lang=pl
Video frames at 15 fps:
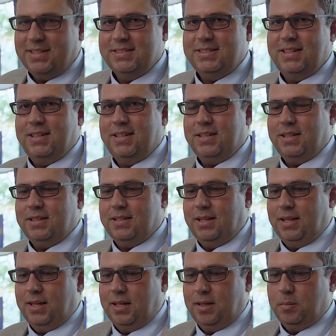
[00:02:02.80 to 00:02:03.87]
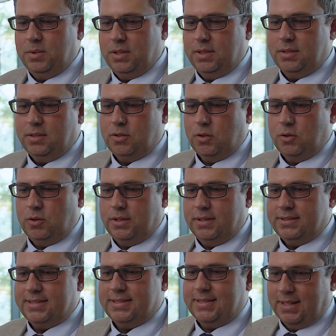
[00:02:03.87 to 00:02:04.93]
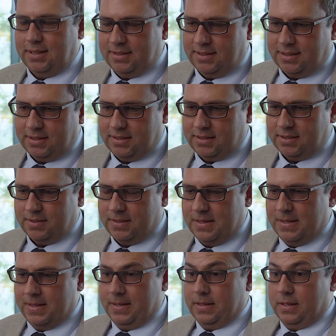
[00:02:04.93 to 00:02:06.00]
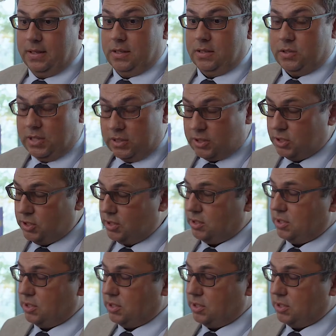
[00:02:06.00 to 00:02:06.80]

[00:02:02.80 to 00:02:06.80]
kancelarię. Dla mnie to jest standard. Cieszę się,